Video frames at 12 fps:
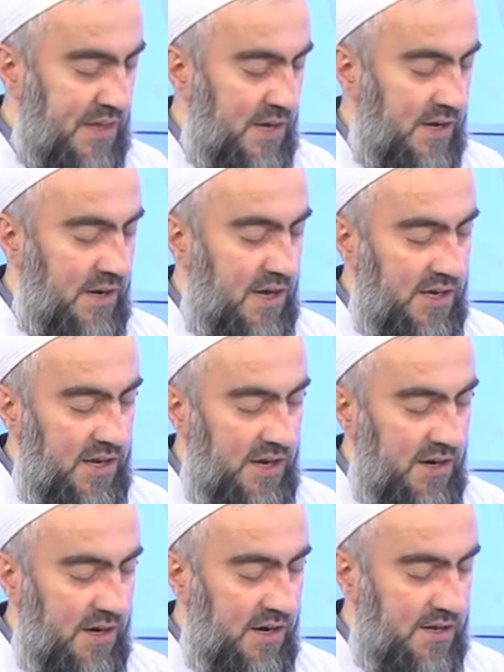Nagihan
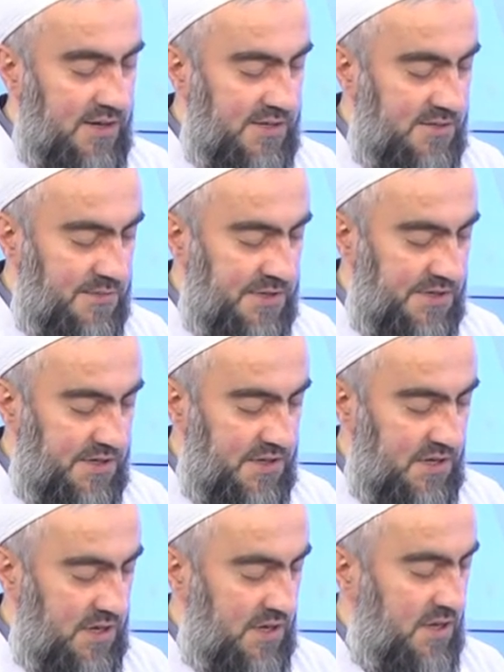Akkaya İzmir.
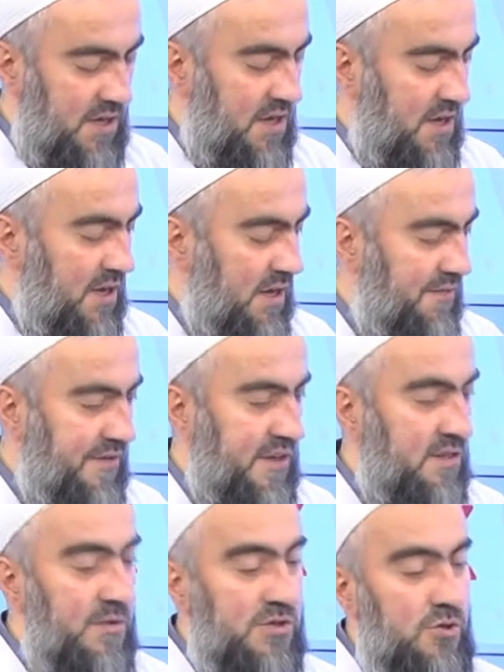
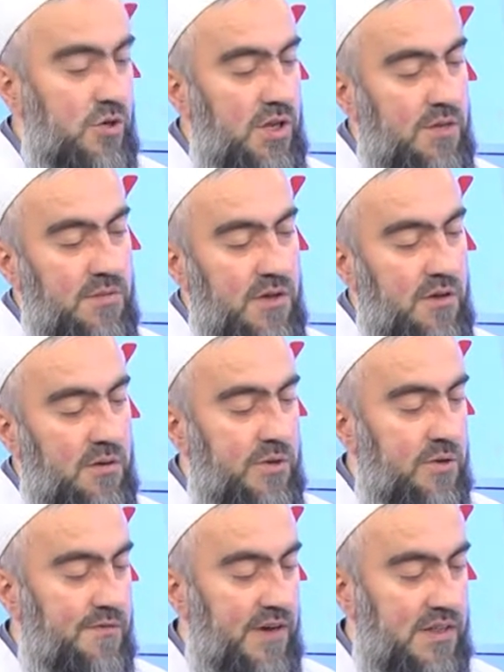Efendime söyleyeyim, devam
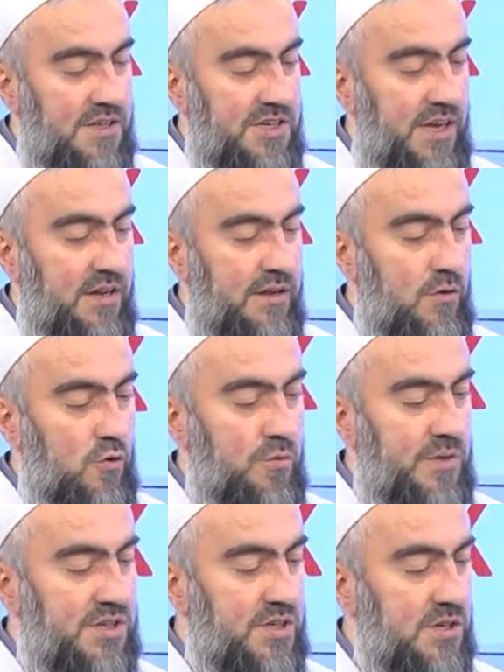edeyim. Farklı şehirlere
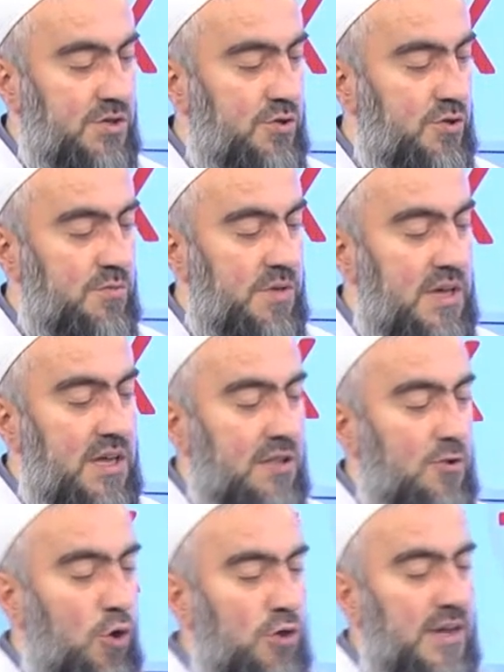okumaya çalışıyorum.
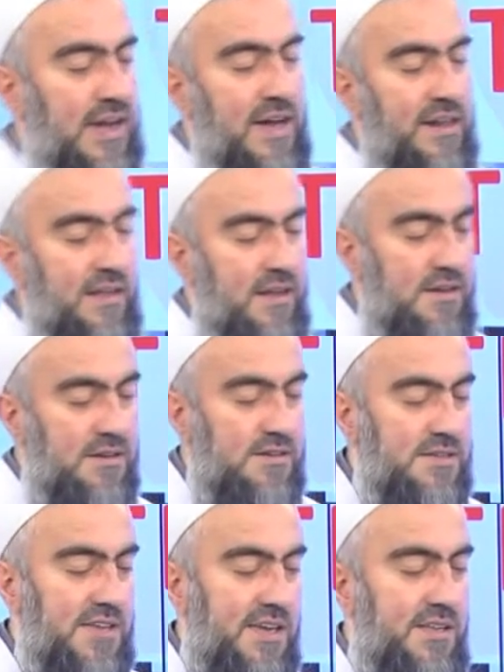Tolga Erdil
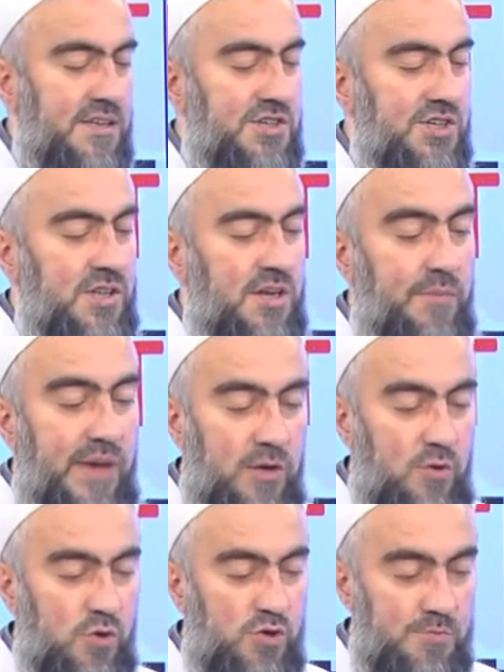8 yaşında
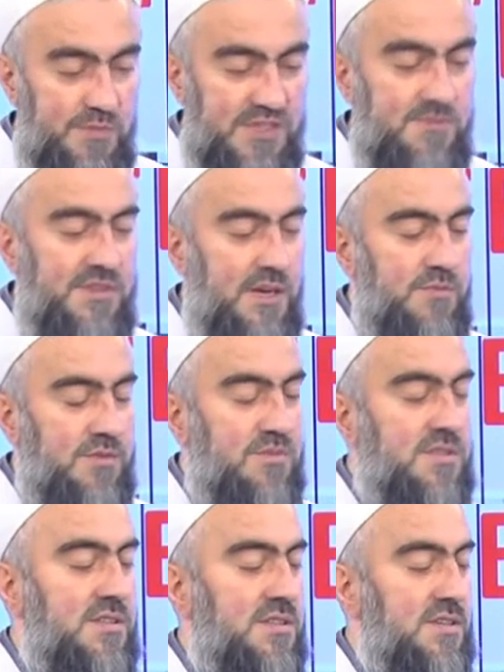Beykoz, bizim
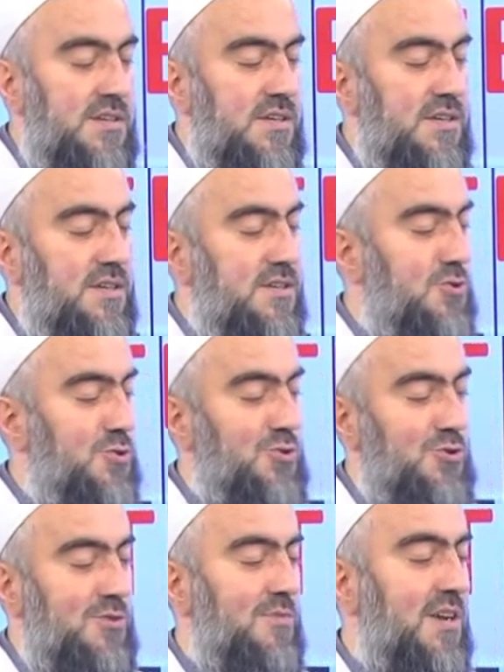semtimizin
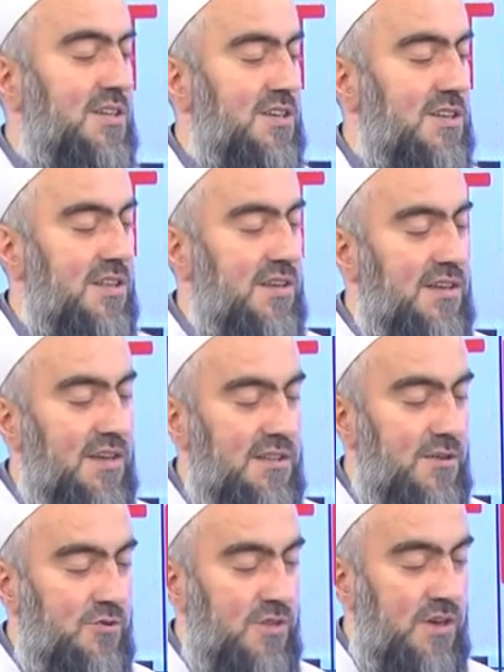çocuğu maşallah. Allah
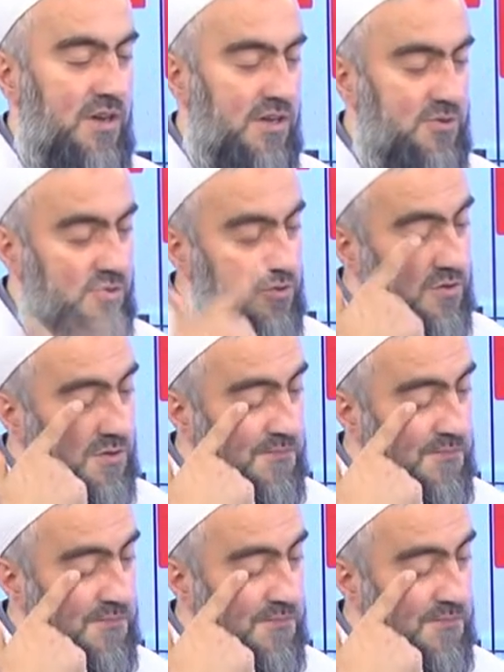ondan razı olsun.